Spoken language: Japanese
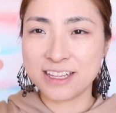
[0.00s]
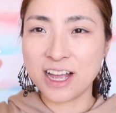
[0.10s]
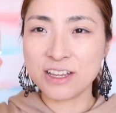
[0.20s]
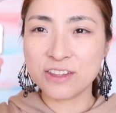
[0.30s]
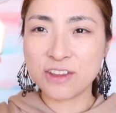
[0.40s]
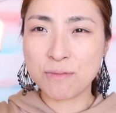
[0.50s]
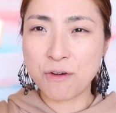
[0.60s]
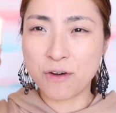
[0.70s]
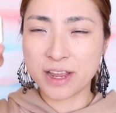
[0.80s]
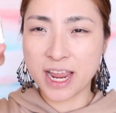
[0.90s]
なんと
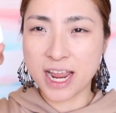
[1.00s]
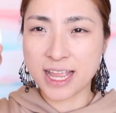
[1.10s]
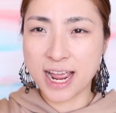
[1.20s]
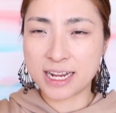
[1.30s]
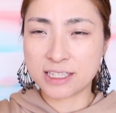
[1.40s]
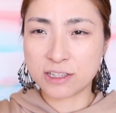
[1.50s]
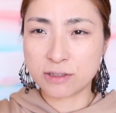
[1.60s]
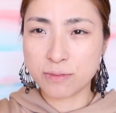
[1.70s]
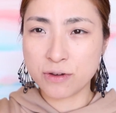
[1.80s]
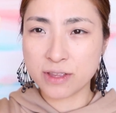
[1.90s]
も言えない
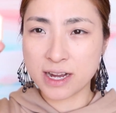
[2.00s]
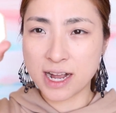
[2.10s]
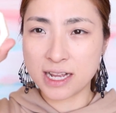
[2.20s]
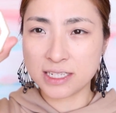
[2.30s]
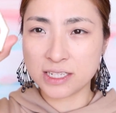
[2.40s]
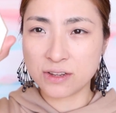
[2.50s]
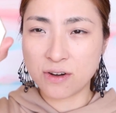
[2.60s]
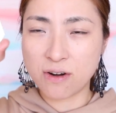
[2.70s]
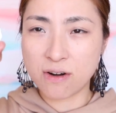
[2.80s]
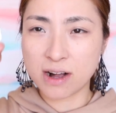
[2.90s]
絶妙な感じ
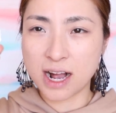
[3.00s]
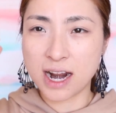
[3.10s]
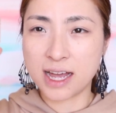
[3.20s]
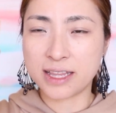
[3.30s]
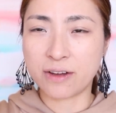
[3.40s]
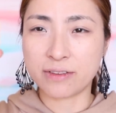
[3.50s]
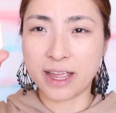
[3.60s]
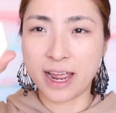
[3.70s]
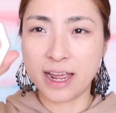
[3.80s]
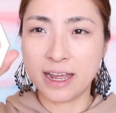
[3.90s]
のカラーだよ
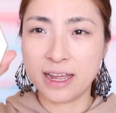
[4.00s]
ね